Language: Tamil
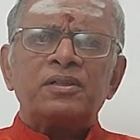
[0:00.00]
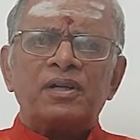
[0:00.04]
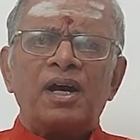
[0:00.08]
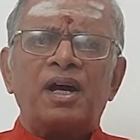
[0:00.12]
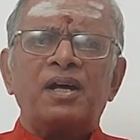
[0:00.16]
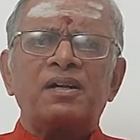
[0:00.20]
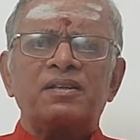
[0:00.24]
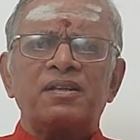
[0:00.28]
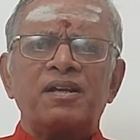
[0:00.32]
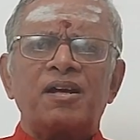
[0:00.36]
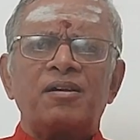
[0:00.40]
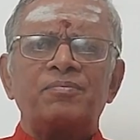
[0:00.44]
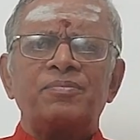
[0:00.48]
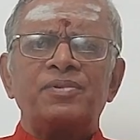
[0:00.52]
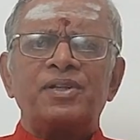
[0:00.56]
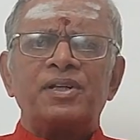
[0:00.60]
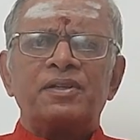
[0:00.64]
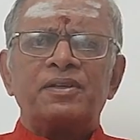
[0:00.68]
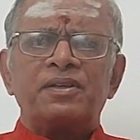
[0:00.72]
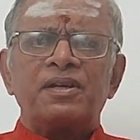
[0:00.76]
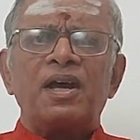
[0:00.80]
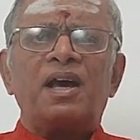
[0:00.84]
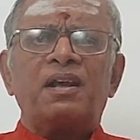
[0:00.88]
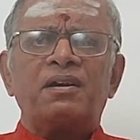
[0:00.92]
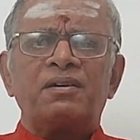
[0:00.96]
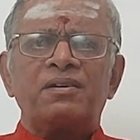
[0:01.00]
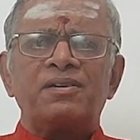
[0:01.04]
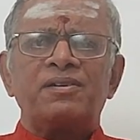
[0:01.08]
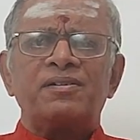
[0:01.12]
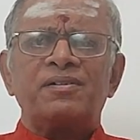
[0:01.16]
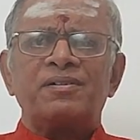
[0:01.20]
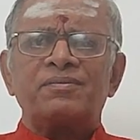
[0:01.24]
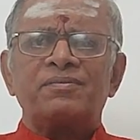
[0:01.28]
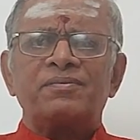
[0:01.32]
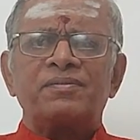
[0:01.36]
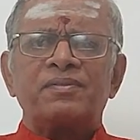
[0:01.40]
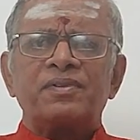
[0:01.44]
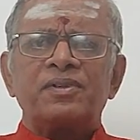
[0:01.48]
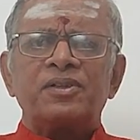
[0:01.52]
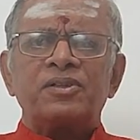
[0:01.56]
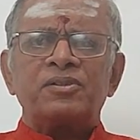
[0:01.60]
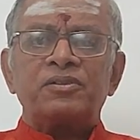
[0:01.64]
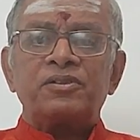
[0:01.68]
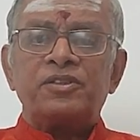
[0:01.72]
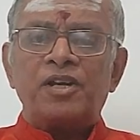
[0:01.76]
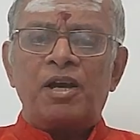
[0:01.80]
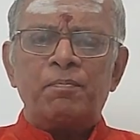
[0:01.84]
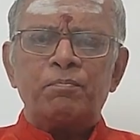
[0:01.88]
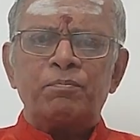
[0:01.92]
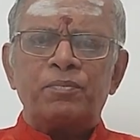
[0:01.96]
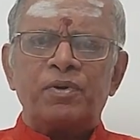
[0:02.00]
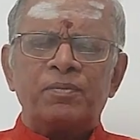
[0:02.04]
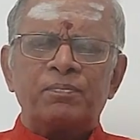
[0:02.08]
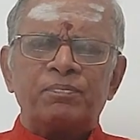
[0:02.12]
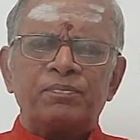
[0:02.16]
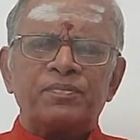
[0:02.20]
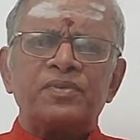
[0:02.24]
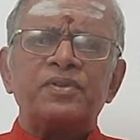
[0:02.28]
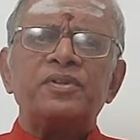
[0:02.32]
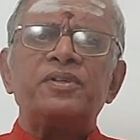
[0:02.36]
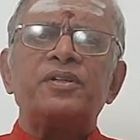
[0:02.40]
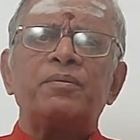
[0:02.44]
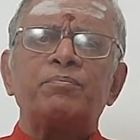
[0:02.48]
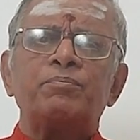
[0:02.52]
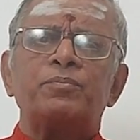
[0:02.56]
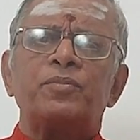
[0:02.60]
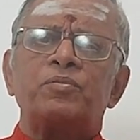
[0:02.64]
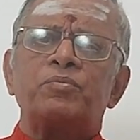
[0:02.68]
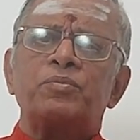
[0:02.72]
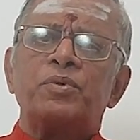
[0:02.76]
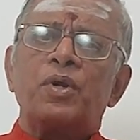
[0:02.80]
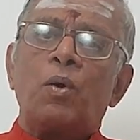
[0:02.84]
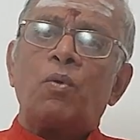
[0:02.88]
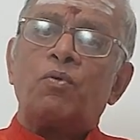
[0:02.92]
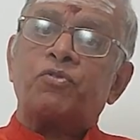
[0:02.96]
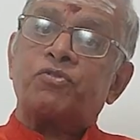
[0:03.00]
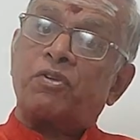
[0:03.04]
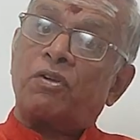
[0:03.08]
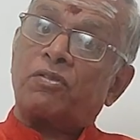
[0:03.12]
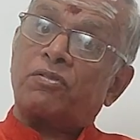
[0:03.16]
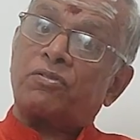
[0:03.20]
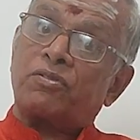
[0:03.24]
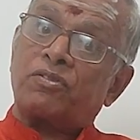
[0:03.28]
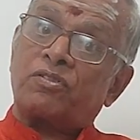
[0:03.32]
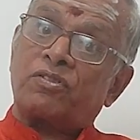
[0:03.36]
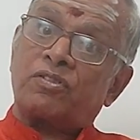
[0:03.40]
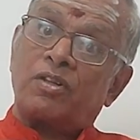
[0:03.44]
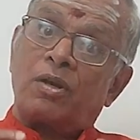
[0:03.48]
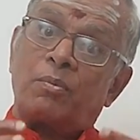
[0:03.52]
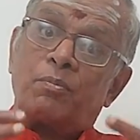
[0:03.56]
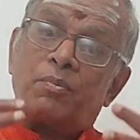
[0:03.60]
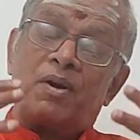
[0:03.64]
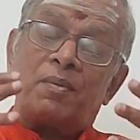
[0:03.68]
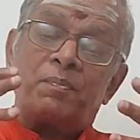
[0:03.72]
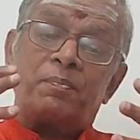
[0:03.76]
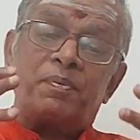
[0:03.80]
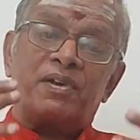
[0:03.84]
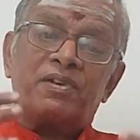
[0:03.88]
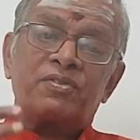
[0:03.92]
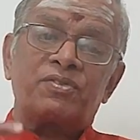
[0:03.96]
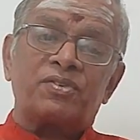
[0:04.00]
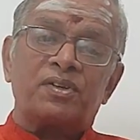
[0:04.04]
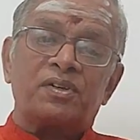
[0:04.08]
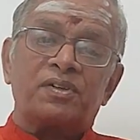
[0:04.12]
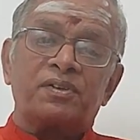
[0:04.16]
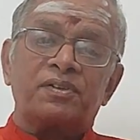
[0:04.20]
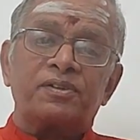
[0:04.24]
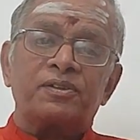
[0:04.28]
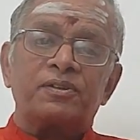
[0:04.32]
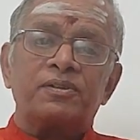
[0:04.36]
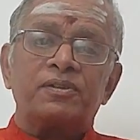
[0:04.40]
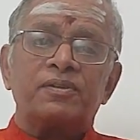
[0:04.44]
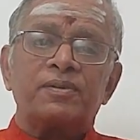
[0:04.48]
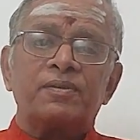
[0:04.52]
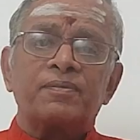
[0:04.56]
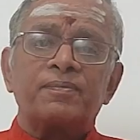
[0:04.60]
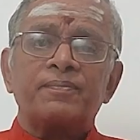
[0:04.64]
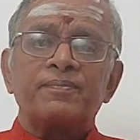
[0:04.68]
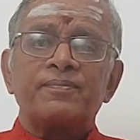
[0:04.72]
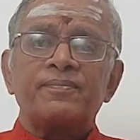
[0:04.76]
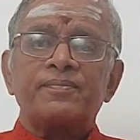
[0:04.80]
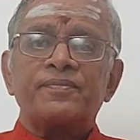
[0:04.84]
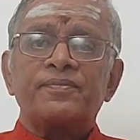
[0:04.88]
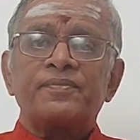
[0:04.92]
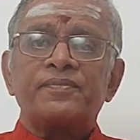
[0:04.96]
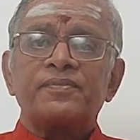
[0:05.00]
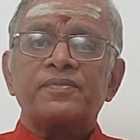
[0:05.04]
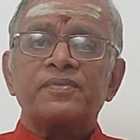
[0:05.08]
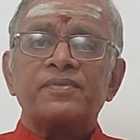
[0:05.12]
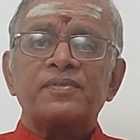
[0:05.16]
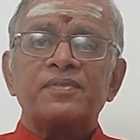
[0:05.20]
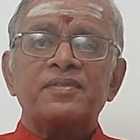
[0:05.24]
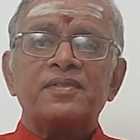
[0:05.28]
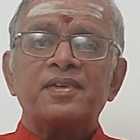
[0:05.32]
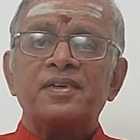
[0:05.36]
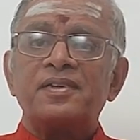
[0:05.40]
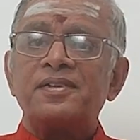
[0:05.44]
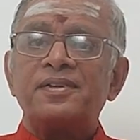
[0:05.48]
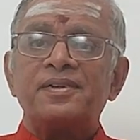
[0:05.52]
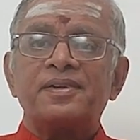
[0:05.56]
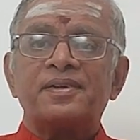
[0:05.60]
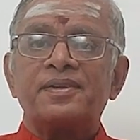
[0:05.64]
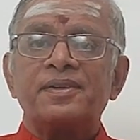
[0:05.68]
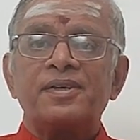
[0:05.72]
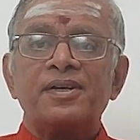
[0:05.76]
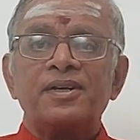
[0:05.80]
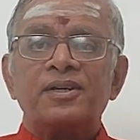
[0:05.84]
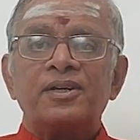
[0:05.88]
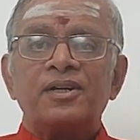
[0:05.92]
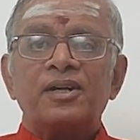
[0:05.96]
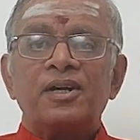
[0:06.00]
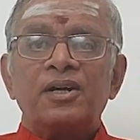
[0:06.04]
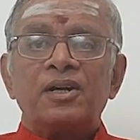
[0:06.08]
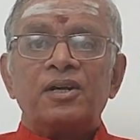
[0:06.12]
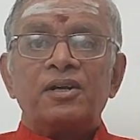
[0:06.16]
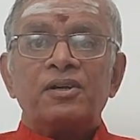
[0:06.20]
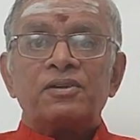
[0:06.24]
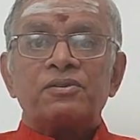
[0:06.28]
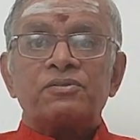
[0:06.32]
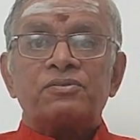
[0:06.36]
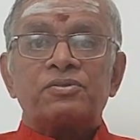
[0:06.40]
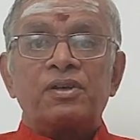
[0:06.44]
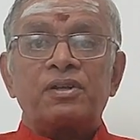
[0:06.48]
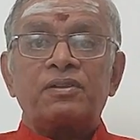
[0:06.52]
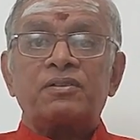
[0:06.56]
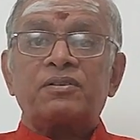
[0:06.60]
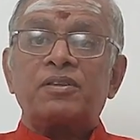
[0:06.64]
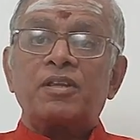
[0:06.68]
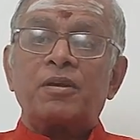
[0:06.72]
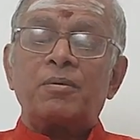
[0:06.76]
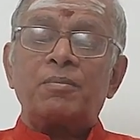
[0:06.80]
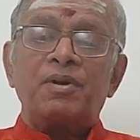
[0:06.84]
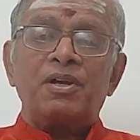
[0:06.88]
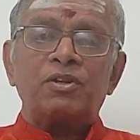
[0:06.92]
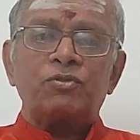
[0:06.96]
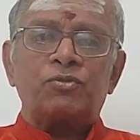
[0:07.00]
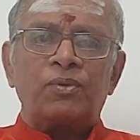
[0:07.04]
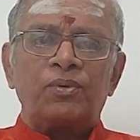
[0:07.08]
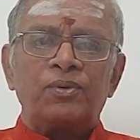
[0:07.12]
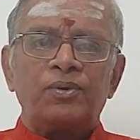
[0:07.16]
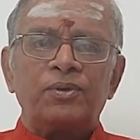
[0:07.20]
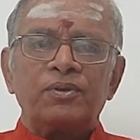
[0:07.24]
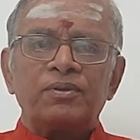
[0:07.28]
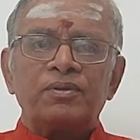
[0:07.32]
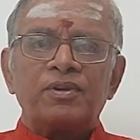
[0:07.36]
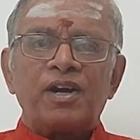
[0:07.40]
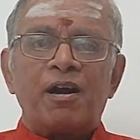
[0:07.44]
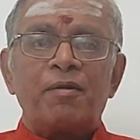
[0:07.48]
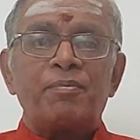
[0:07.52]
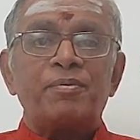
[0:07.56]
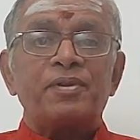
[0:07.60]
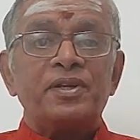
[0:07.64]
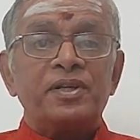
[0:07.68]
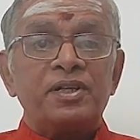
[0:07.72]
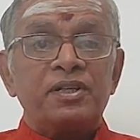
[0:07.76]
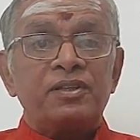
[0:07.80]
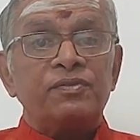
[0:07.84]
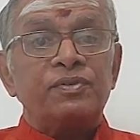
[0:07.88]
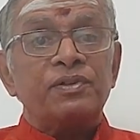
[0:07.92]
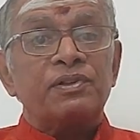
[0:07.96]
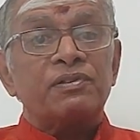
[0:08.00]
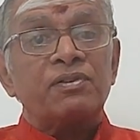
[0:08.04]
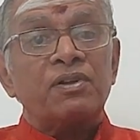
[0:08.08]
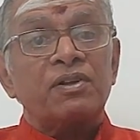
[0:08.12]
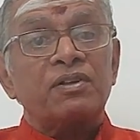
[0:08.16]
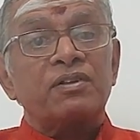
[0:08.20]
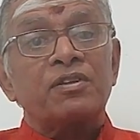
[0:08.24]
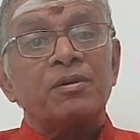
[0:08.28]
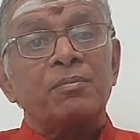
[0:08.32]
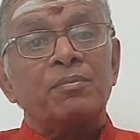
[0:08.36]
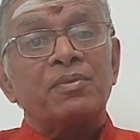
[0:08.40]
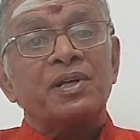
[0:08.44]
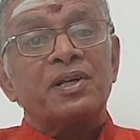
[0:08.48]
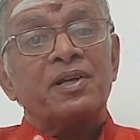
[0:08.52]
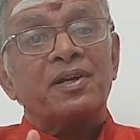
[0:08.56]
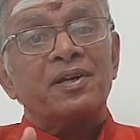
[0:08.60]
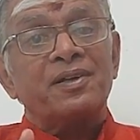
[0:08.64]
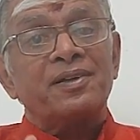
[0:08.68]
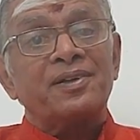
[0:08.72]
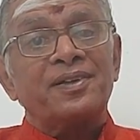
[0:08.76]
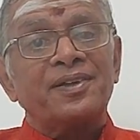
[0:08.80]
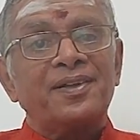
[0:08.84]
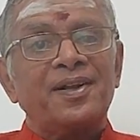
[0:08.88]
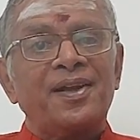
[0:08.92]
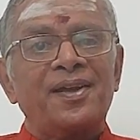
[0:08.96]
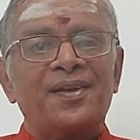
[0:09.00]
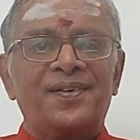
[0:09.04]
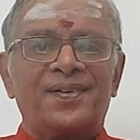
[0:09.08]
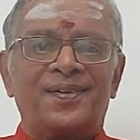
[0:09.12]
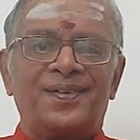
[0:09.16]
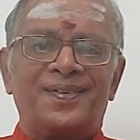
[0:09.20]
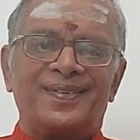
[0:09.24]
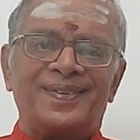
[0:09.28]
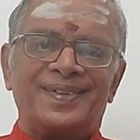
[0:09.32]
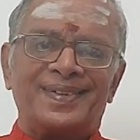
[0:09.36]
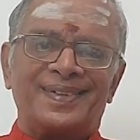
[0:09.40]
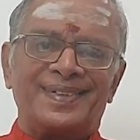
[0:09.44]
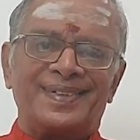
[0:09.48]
யார் தாம் நீர் யார் நீங்கள் எம்பும் எம்பும்னா சத்தமாக பேசுறது தெரியறதா சத்தமாக சொல்லு அப்படின்னு இவர் சத்தமாக கேட்குறாராம்